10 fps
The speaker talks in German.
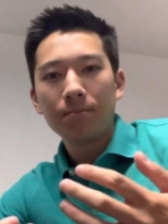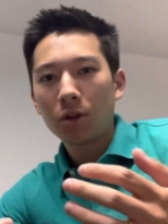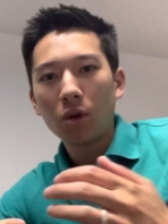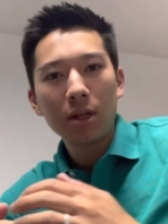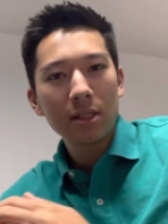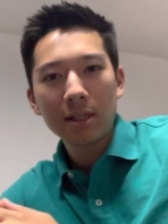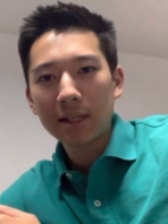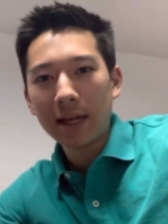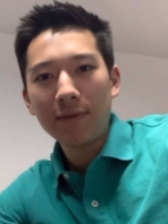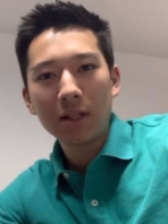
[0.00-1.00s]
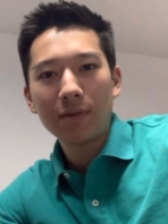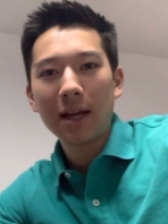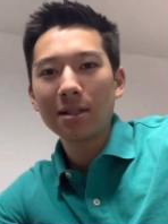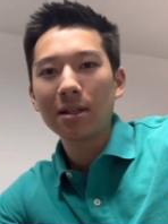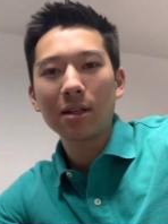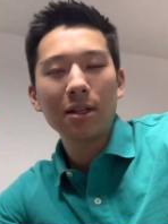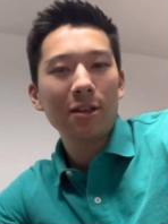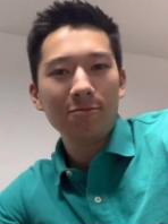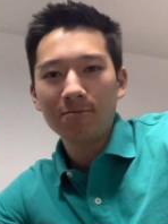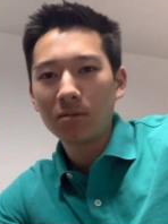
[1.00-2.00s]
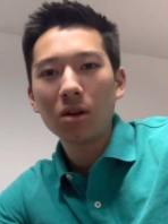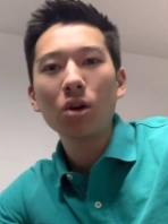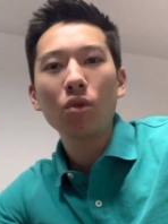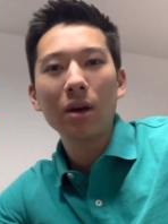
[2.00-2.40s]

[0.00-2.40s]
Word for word: Gold ist eine Seitwärtsphase drin. Euro,